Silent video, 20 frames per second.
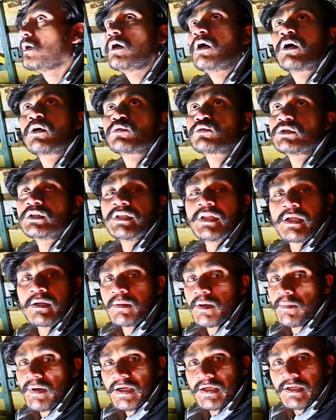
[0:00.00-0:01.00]
और उतनी देर
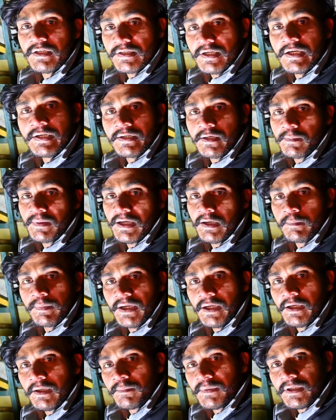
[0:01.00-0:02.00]
में भाई ये शेल्टर बना
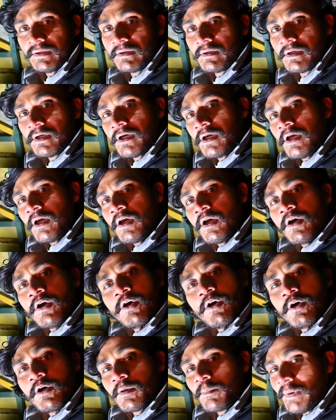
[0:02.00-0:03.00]
पाया मैं
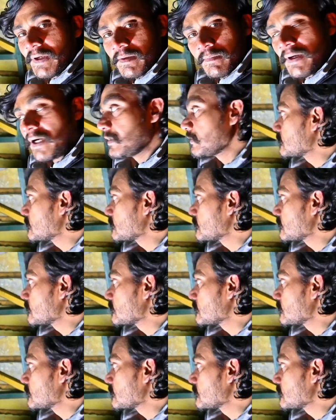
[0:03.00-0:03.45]
पर भाई